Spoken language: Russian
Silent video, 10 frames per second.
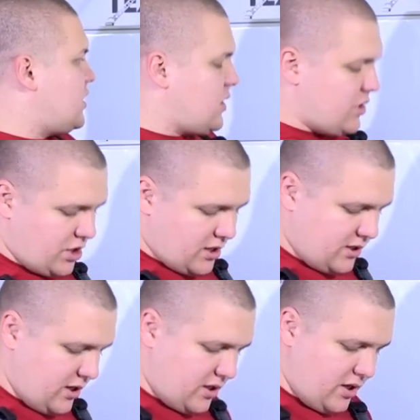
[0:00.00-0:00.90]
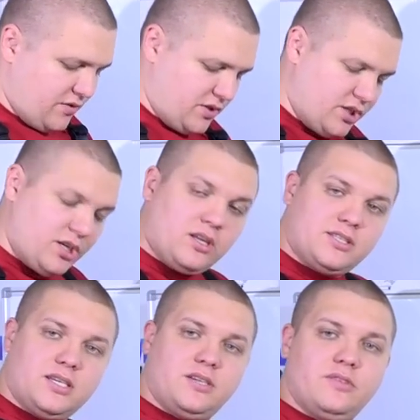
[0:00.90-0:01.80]
э, часто это я встречал,
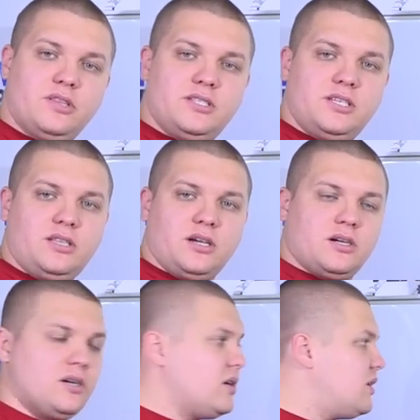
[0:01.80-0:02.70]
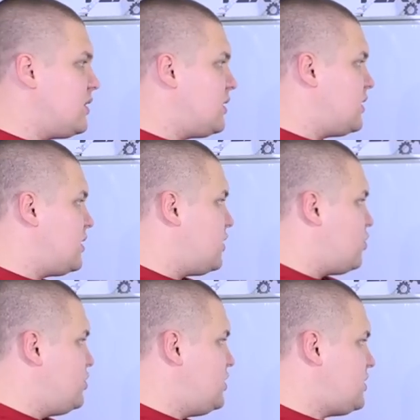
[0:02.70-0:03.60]
кстати, в индезитах, э,
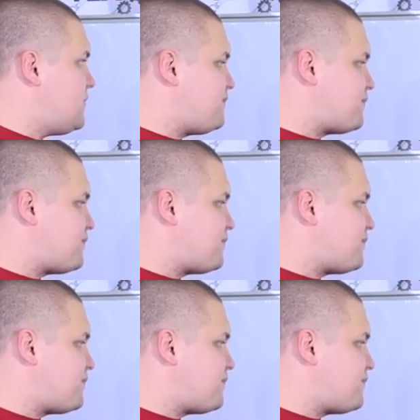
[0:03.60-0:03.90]
у них